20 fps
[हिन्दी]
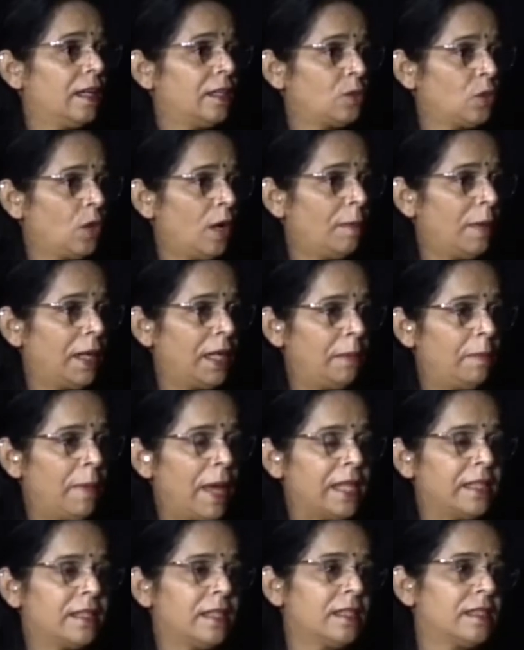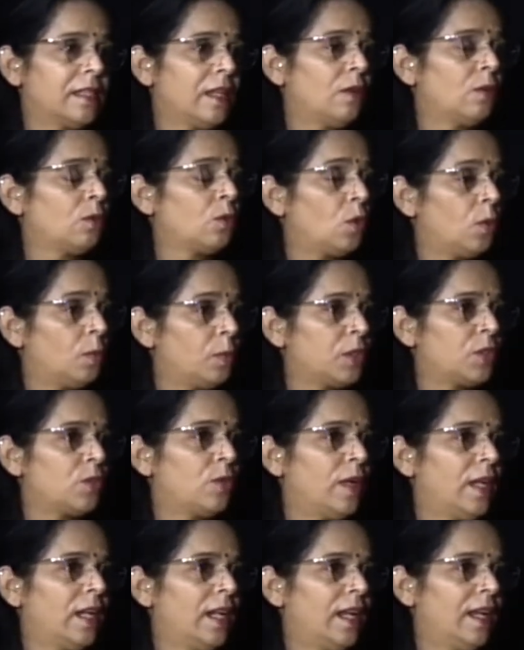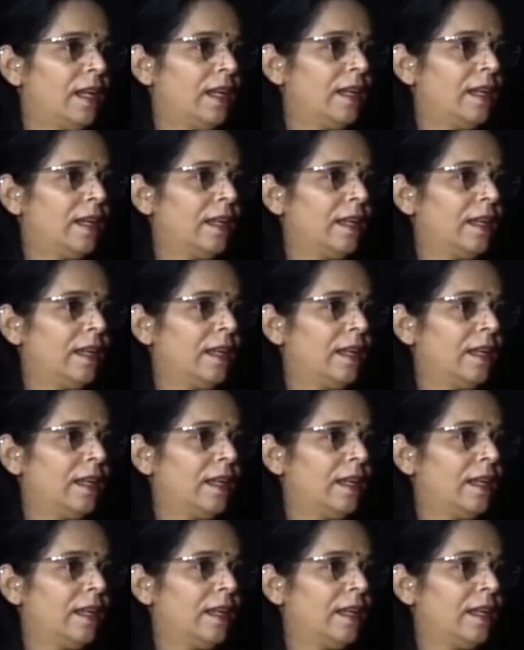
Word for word: जो हमारी बेंचेस हैं उनको पुछवाना